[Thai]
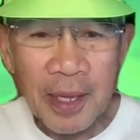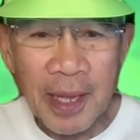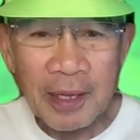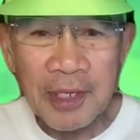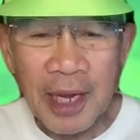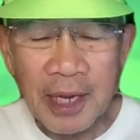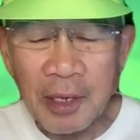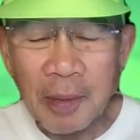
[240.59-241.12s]

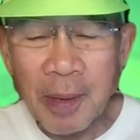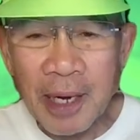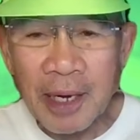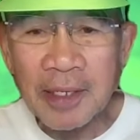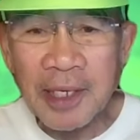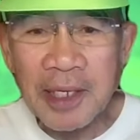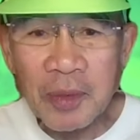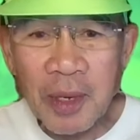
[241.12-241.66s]
เก้าแสนกว่าบาท
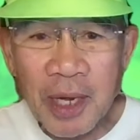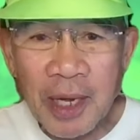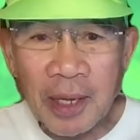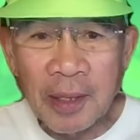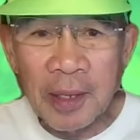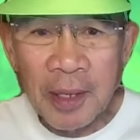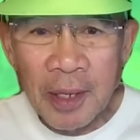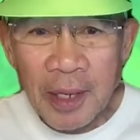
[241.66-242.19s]
นะตีซะว่า
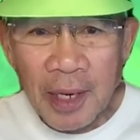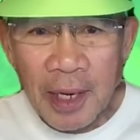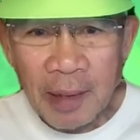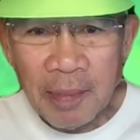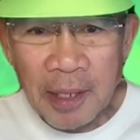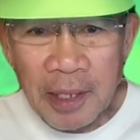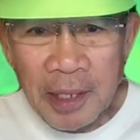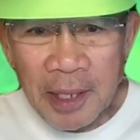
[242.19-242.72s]

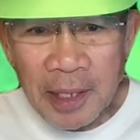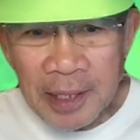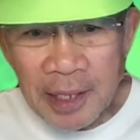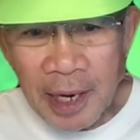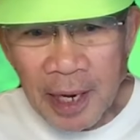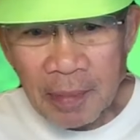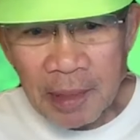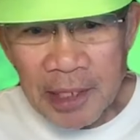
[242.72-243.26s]
รับเงินเดือน
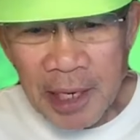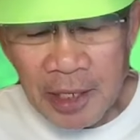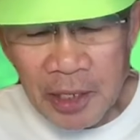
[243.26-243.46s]
จากประชา